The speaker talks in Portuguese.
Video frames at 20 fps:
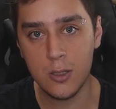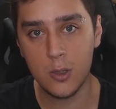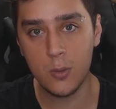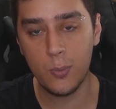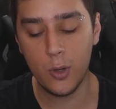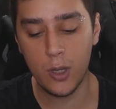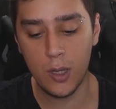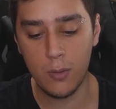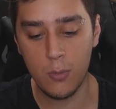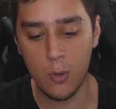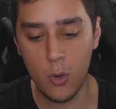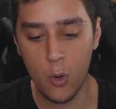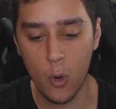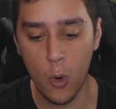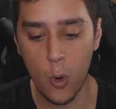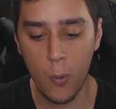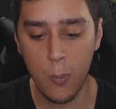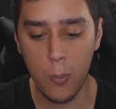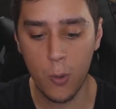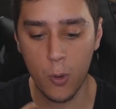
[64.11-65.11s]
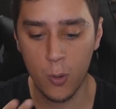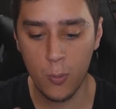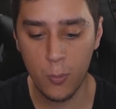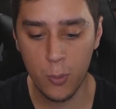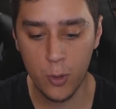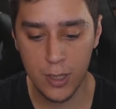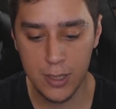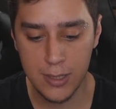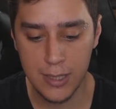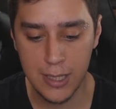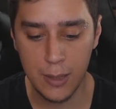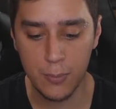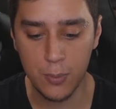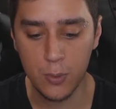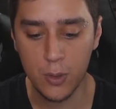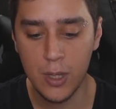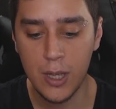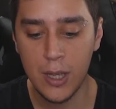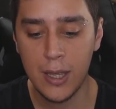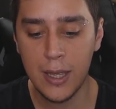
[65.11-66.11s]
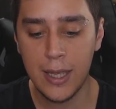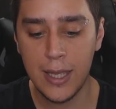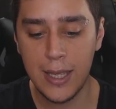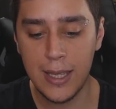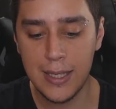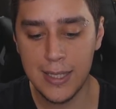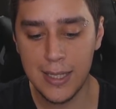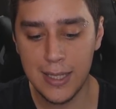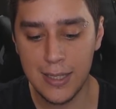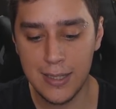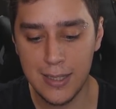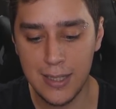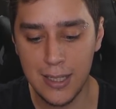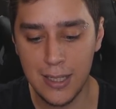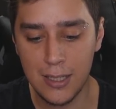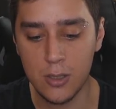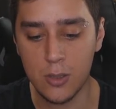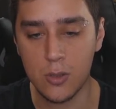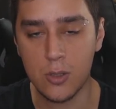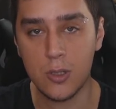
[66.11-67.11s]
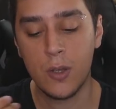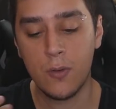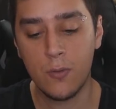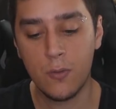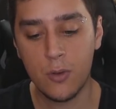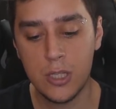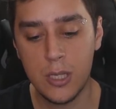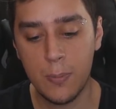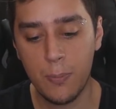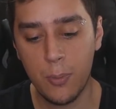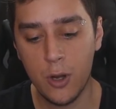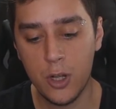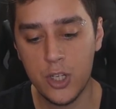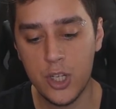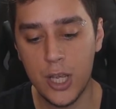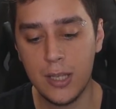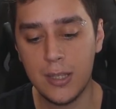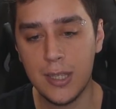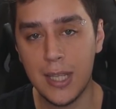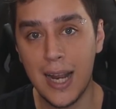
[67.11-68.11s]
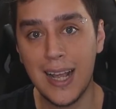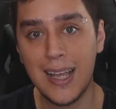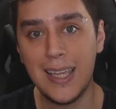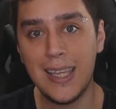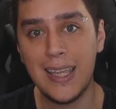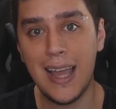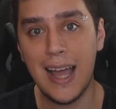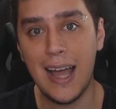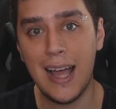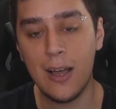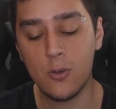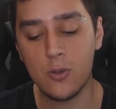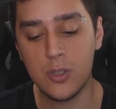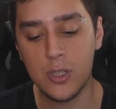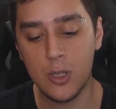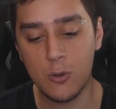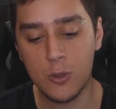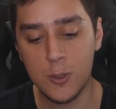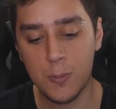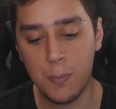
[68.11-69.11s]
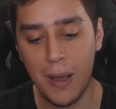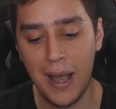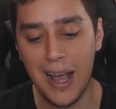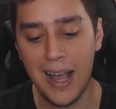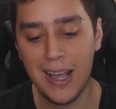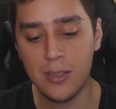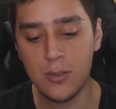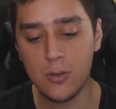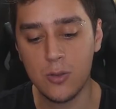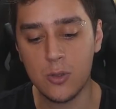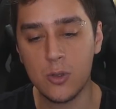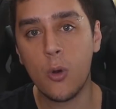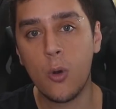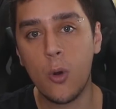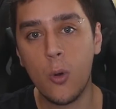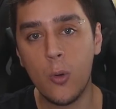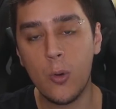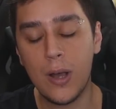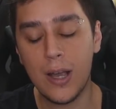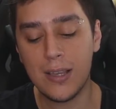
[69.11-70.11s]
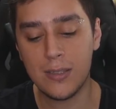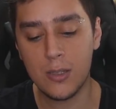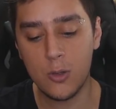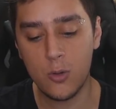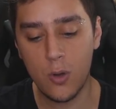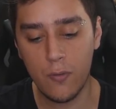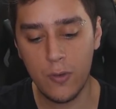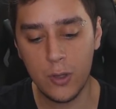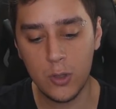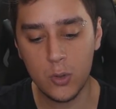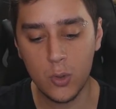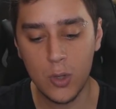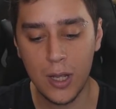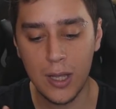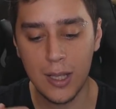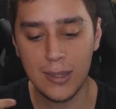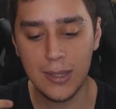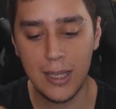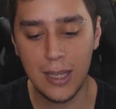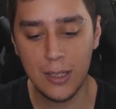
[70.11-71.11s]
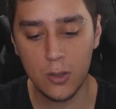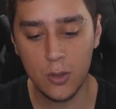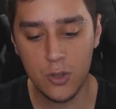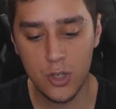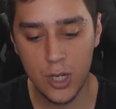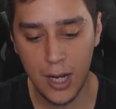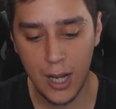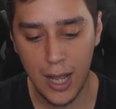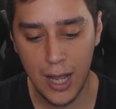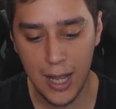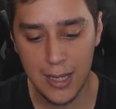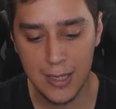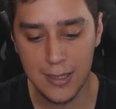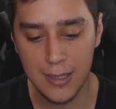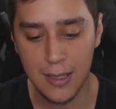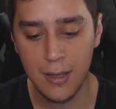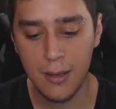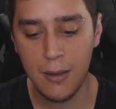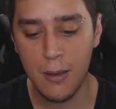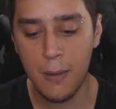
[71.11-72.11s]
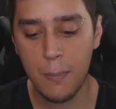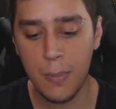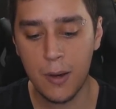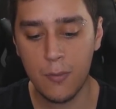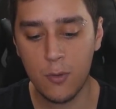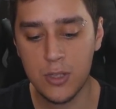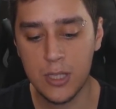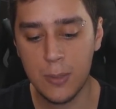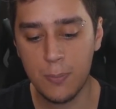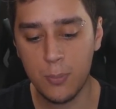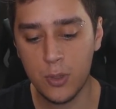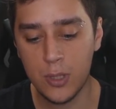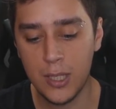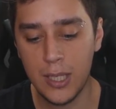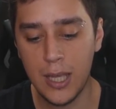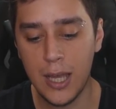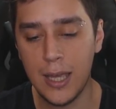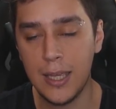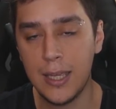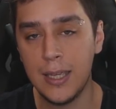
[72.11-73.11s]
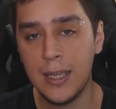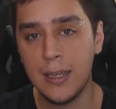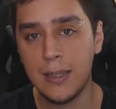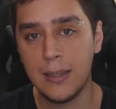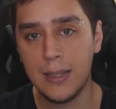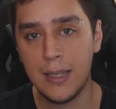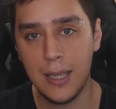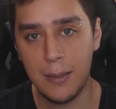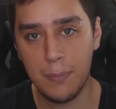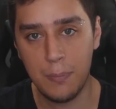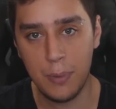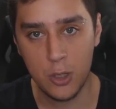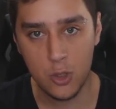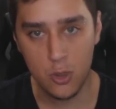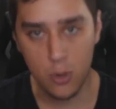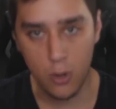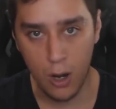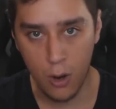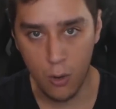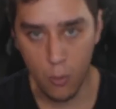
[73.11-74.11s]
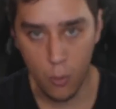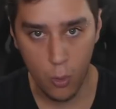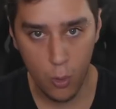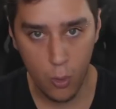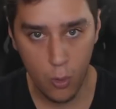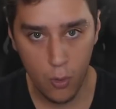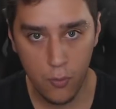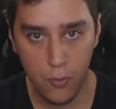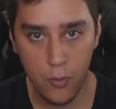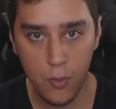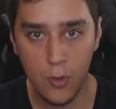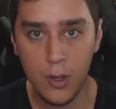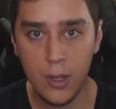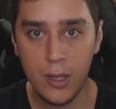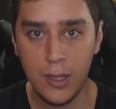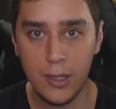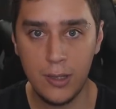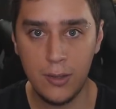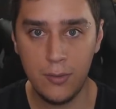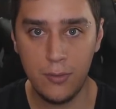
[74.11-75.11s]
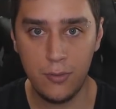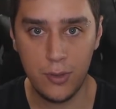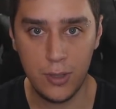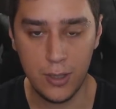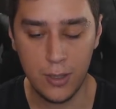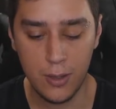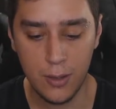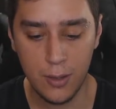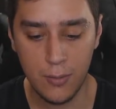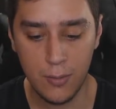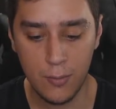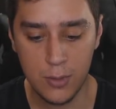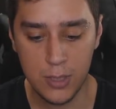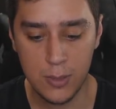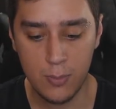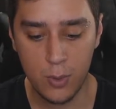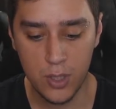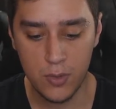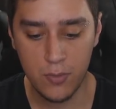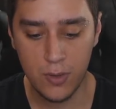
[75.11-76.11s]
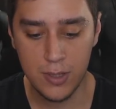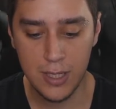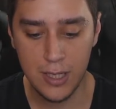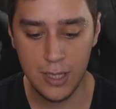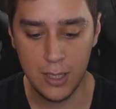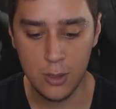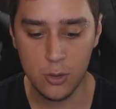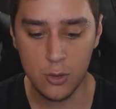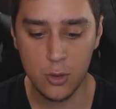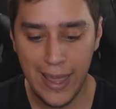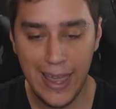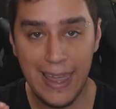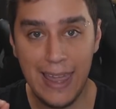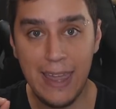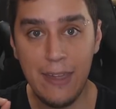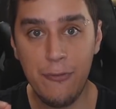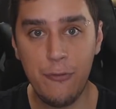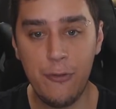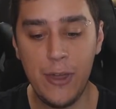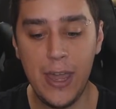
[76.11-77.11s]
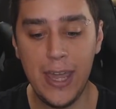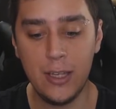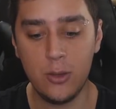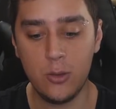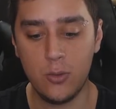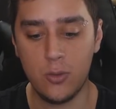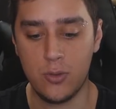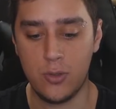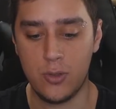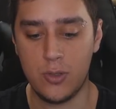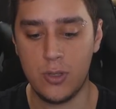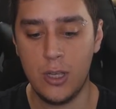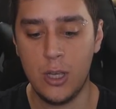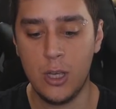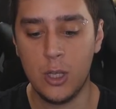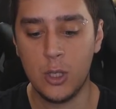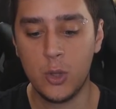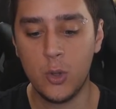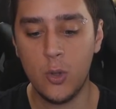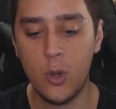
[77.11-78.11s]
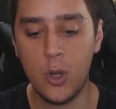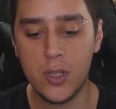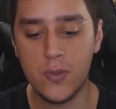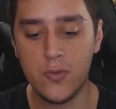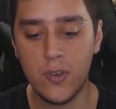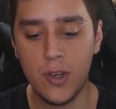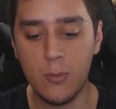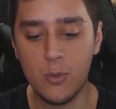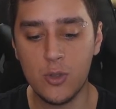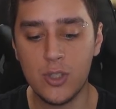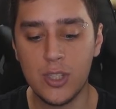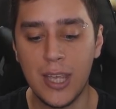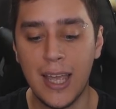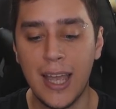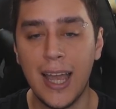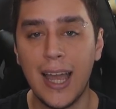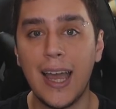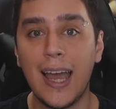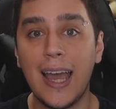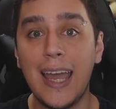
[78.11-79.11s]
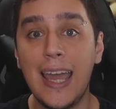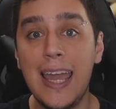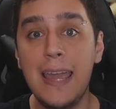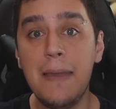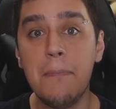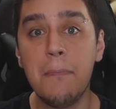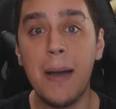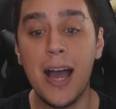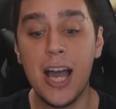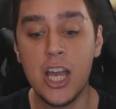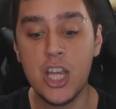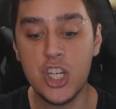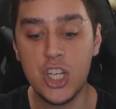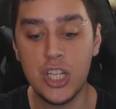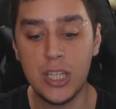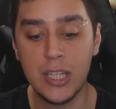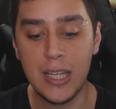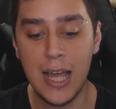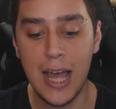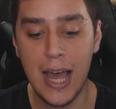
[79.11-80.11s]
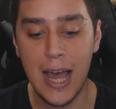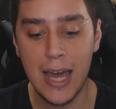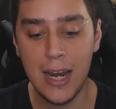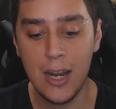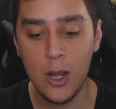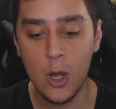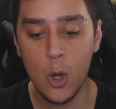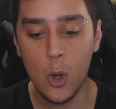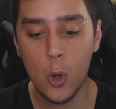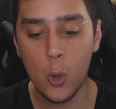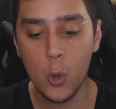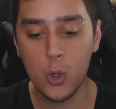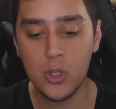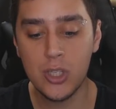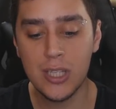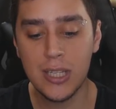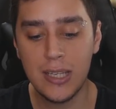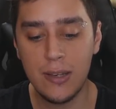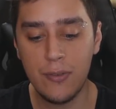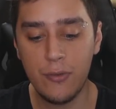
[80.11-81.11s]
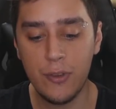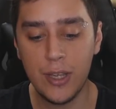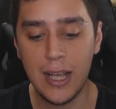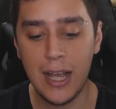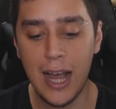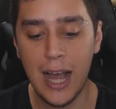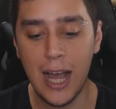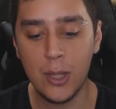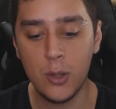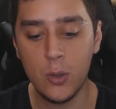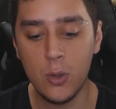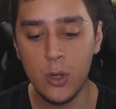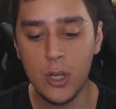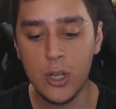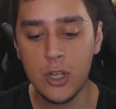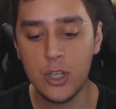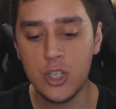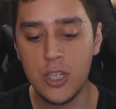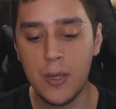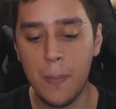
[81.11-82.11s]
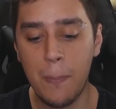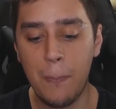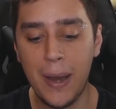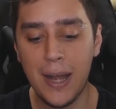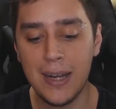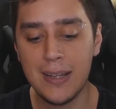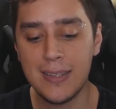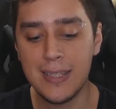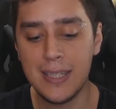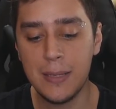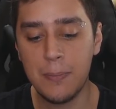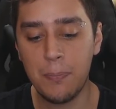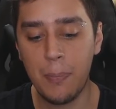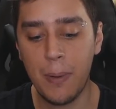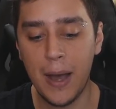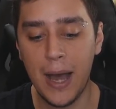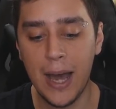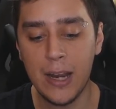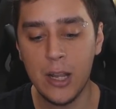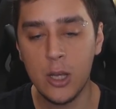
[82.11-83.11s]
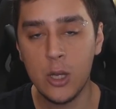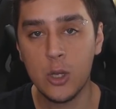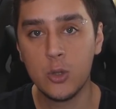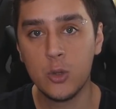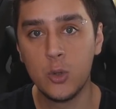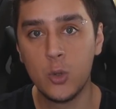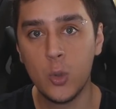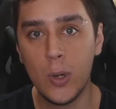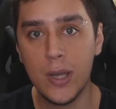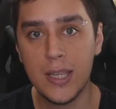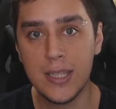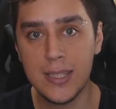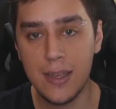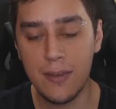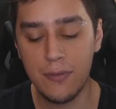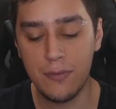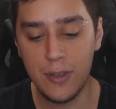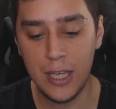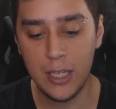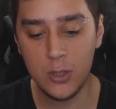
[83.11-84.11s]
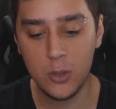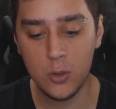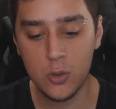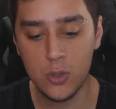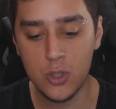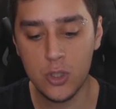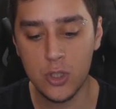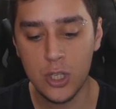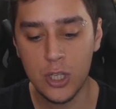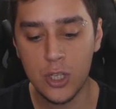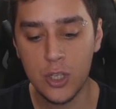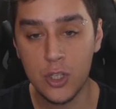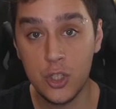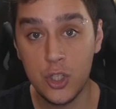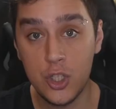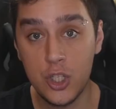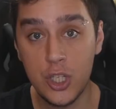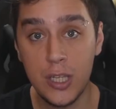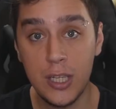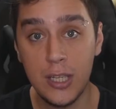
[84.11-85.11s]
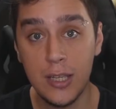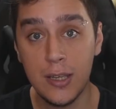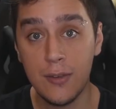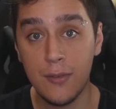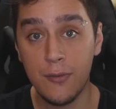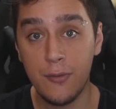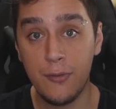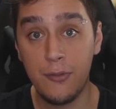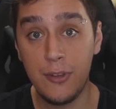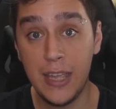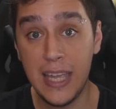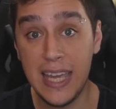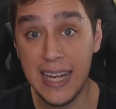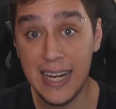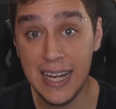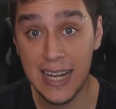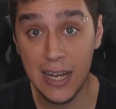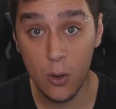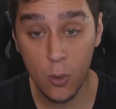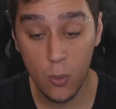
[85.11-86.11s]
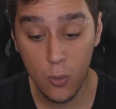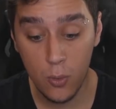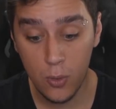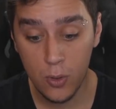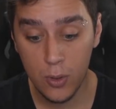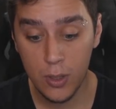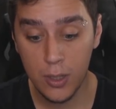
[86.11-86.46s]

no Pokémon GO, por, por exemplo. Exercícios, você pode aí traquear os seus passos com a 5 aventura dentro de casa, para você poder aí, de repente, chocar um ovo, enfim, você pode fazer isso. Eventos, nós vamos reimaginar o significado de participar dos eventos de verão